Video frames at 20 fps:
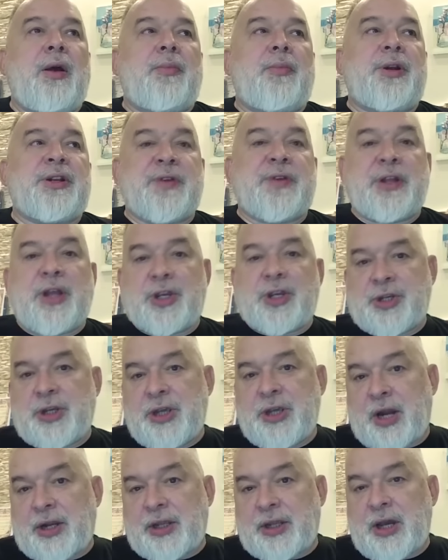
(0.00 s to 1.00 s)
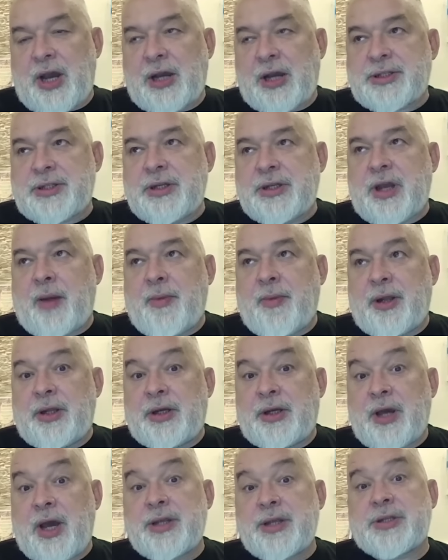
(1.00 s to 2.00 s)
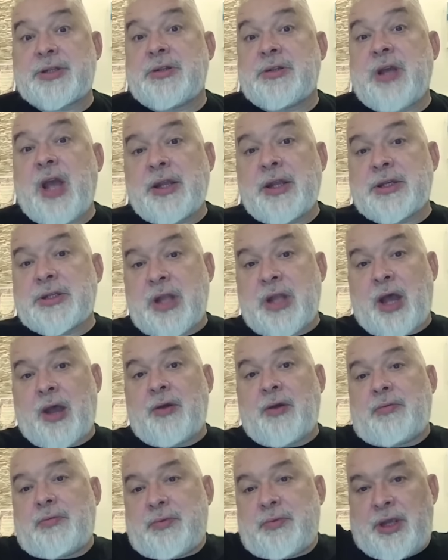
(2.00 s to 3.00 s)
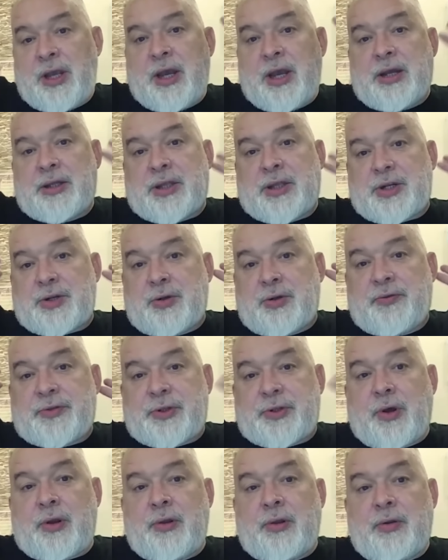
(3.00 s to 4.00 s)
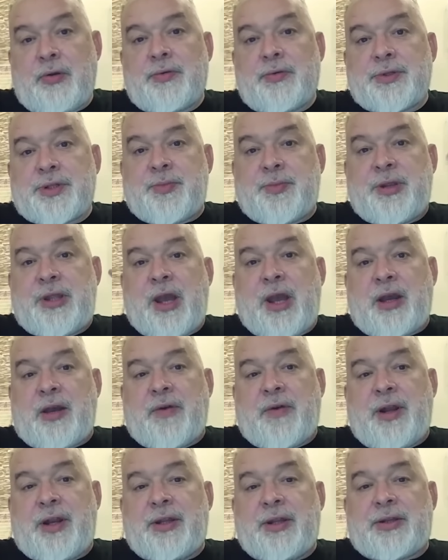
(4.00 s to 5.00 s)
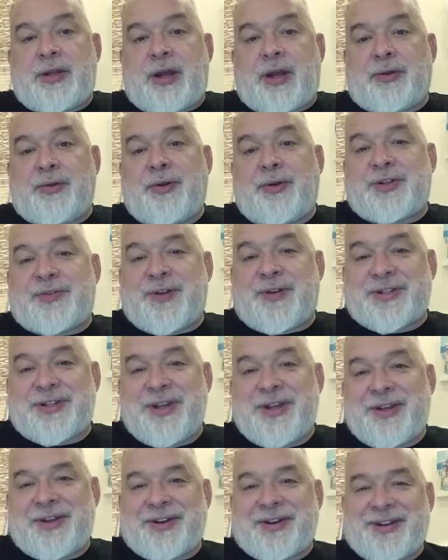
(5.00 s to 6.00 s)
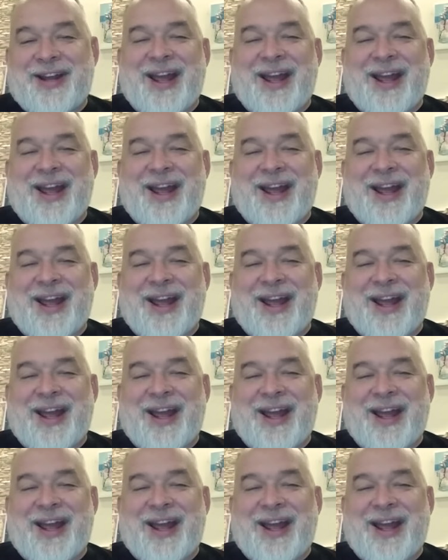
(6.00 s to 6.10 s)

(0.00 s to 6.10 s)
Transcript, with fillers: производящая ярких акций Камалы Харрис. Я не знаю, я отошел в сторону, за меня говорит Арнольд Шварценеггер.